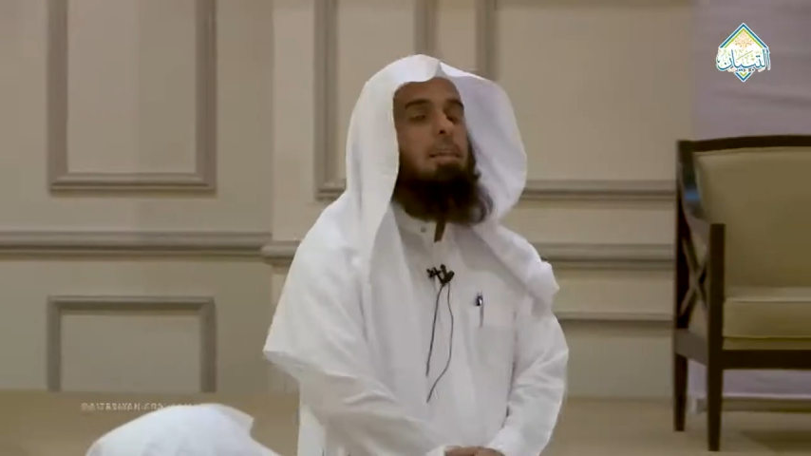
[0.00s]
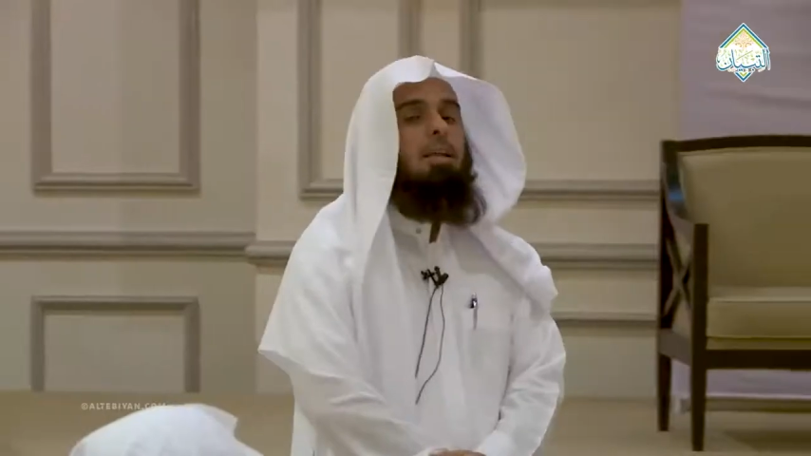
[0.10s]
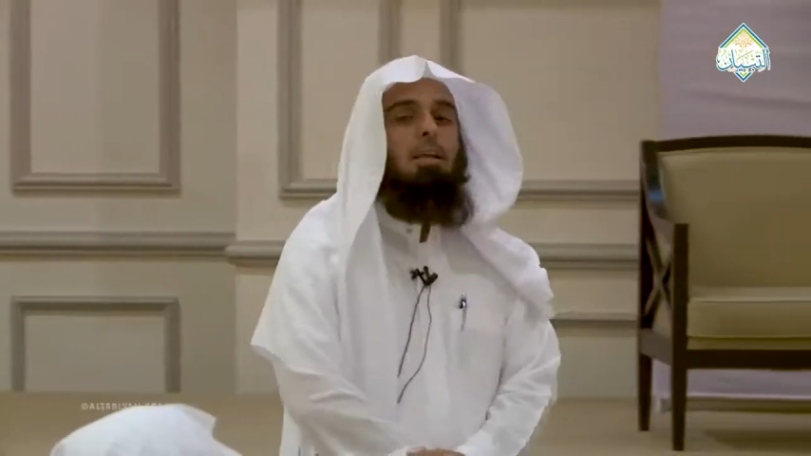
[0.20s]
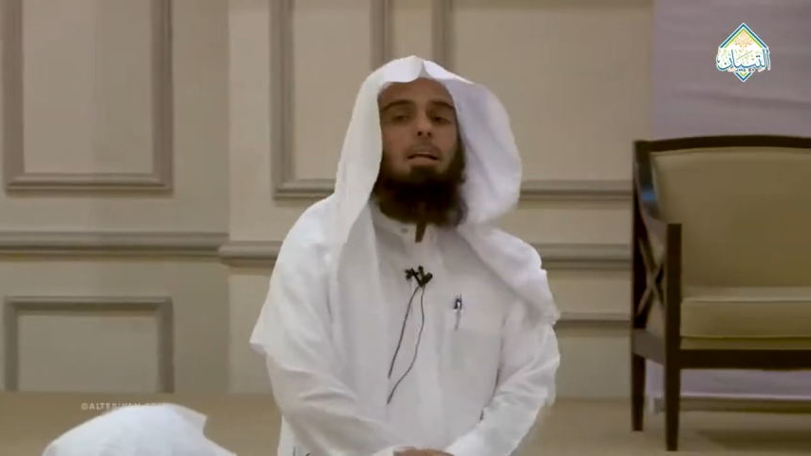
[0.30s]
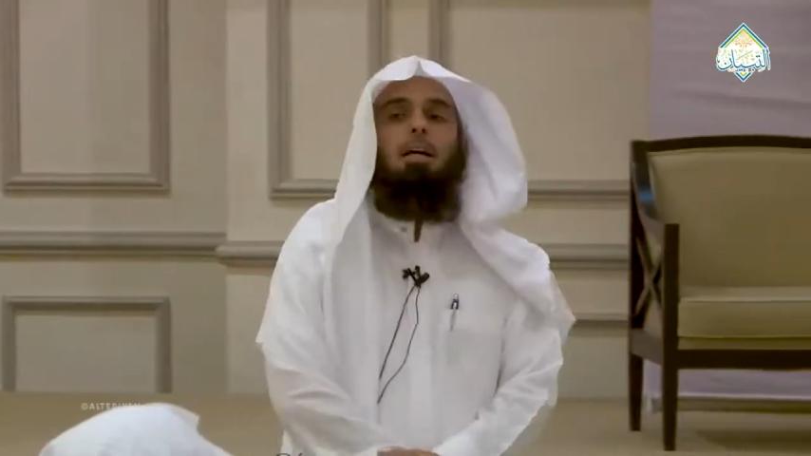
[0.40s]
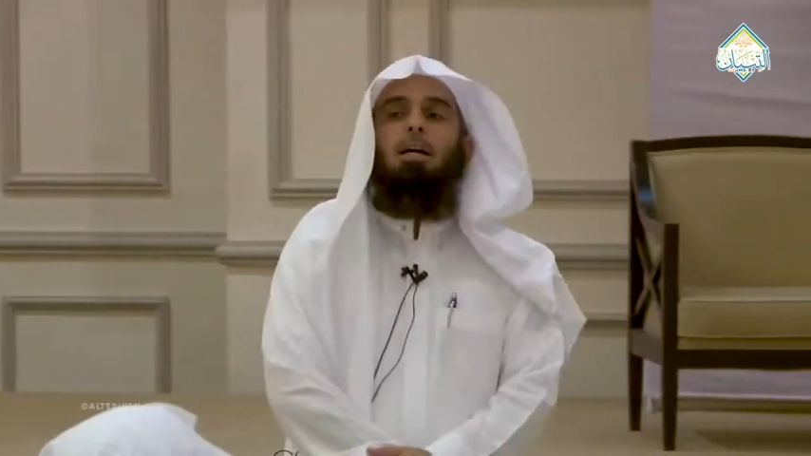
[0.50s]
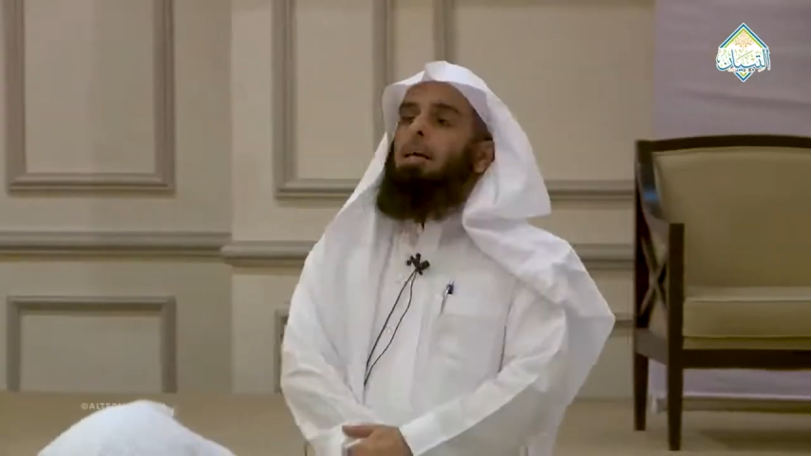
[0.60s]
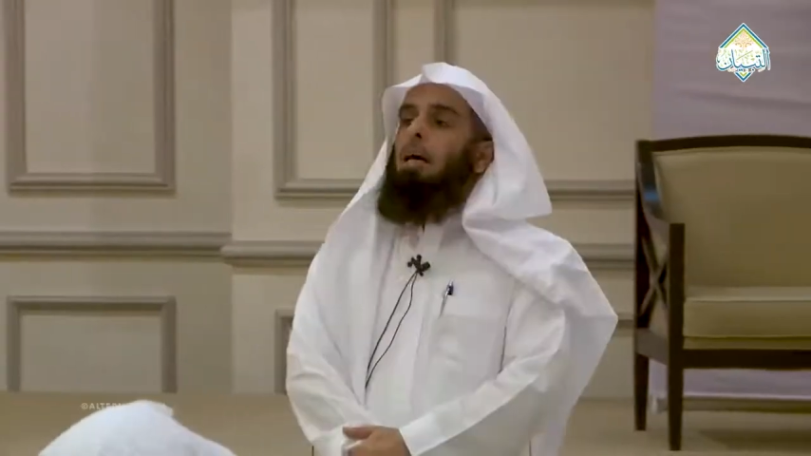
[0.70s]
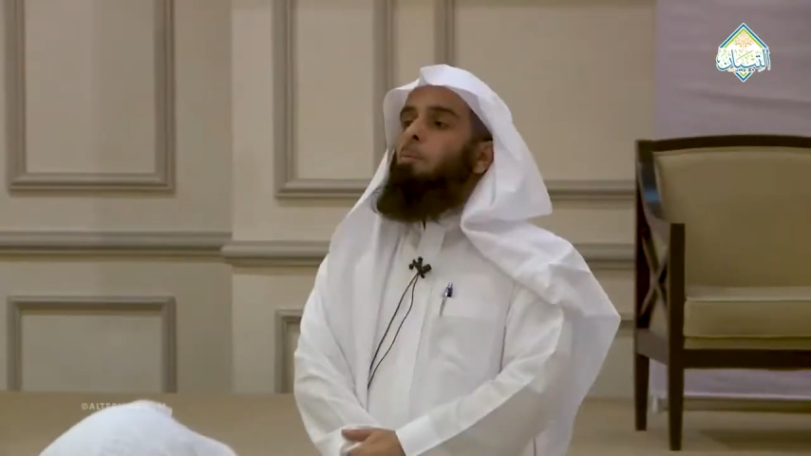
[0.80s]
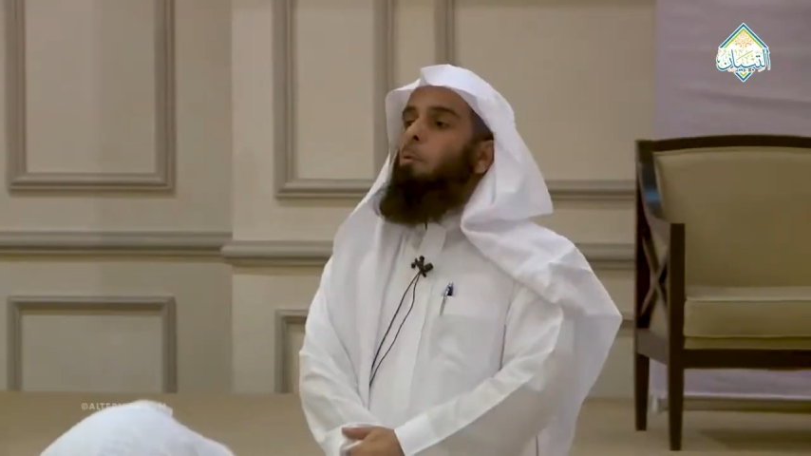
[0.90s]
هذا
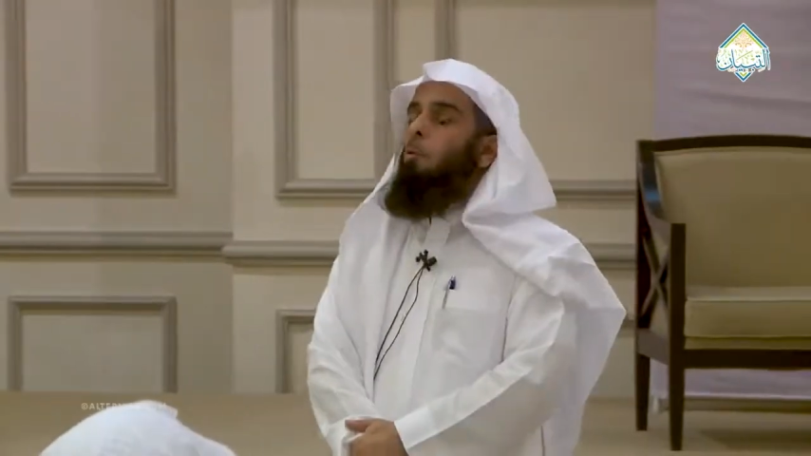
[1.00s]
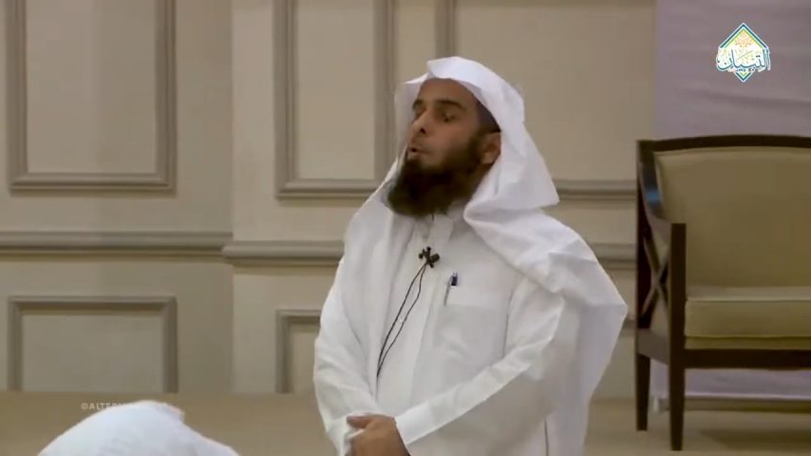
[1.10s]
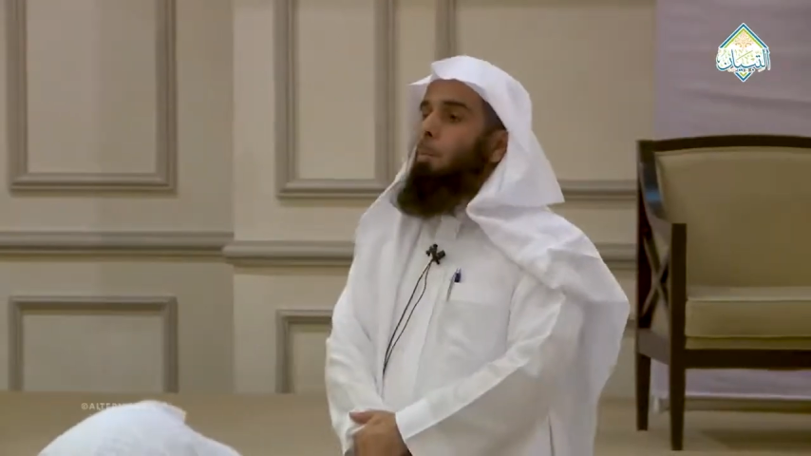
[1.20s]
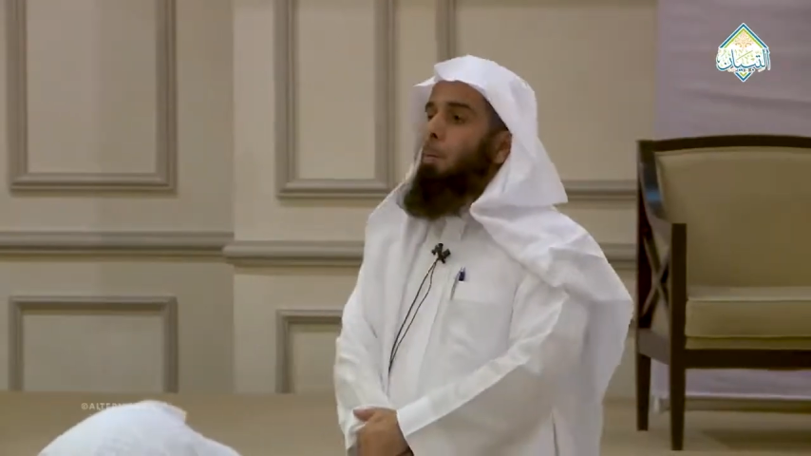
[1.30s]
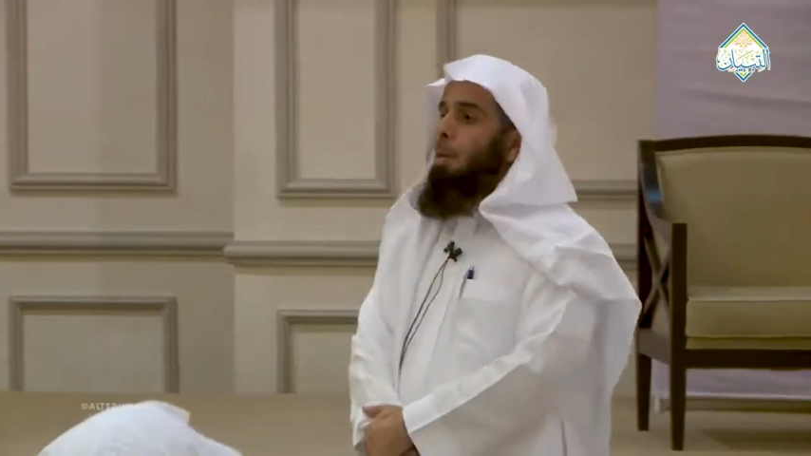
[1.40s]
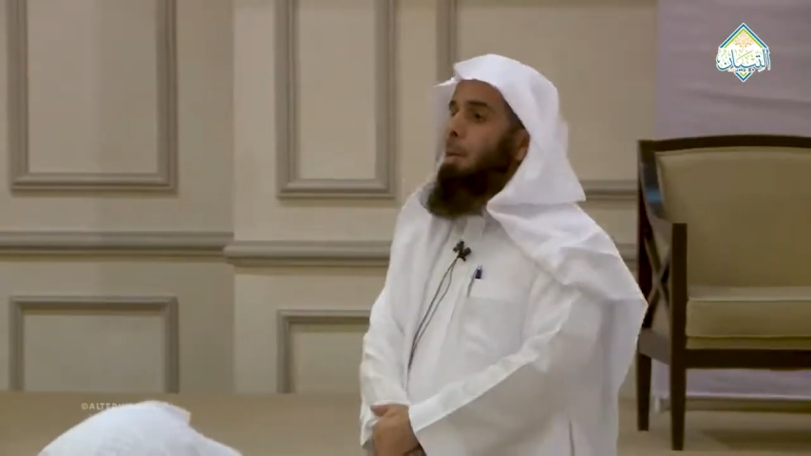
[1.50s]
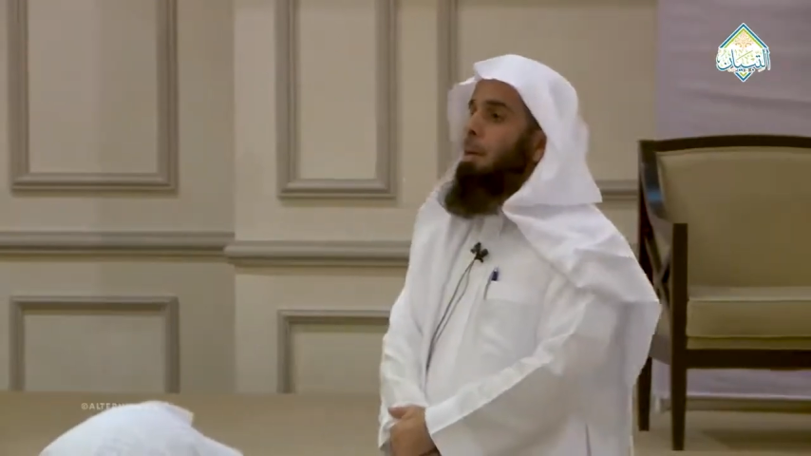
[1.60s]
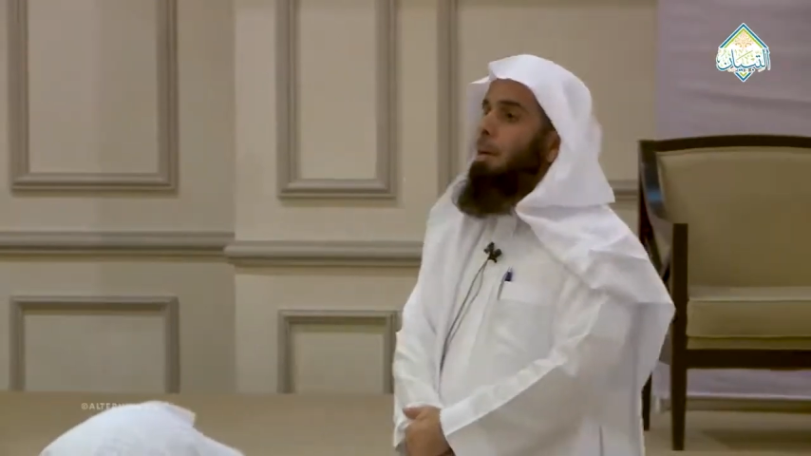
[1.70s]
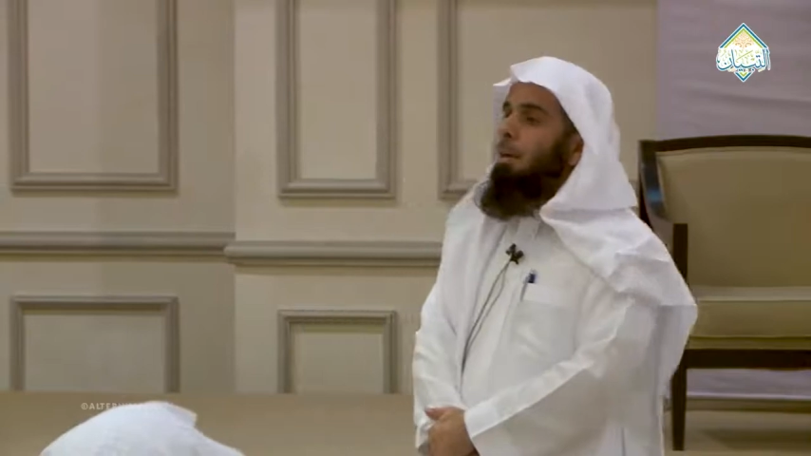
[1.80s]
الموضوع من